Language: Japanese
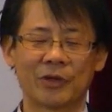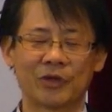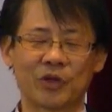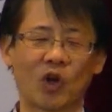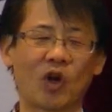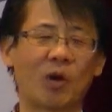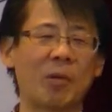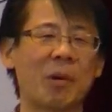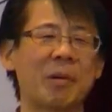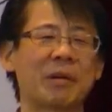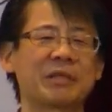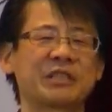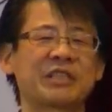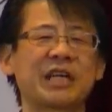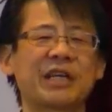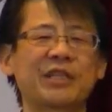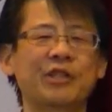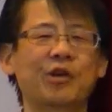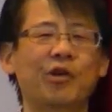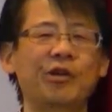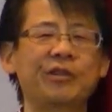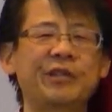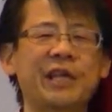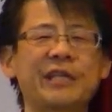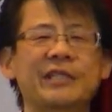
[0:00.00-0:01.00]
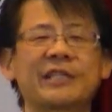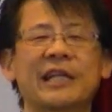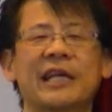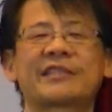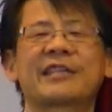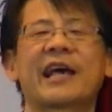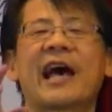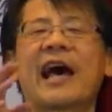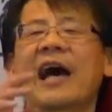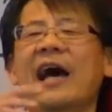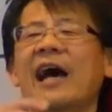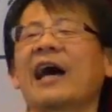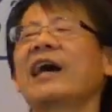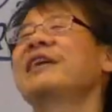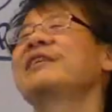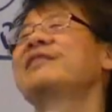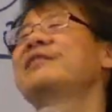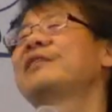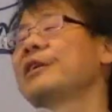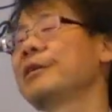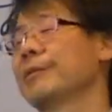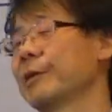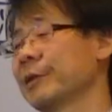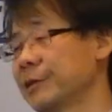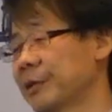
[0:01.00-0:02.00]
そのまま下に降りていきなさいって
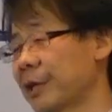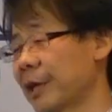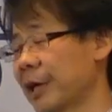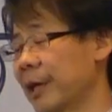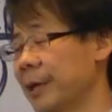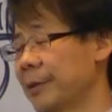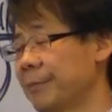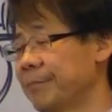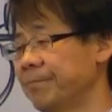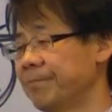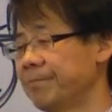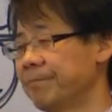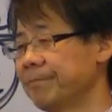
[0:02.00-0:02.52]
言いました